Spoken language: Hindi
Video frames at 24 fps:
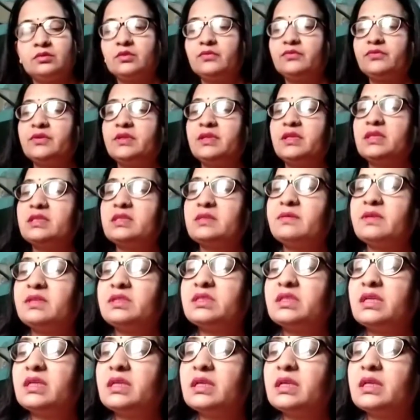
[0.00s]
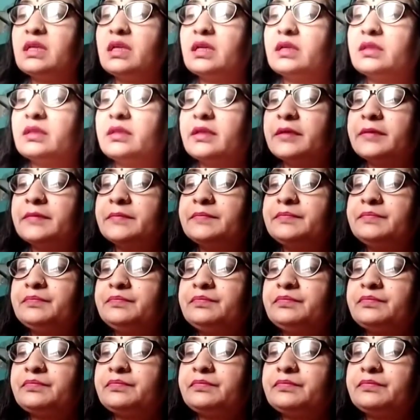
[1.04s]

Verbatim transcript: तो फिर ये सब अच्छा नहीं लगता है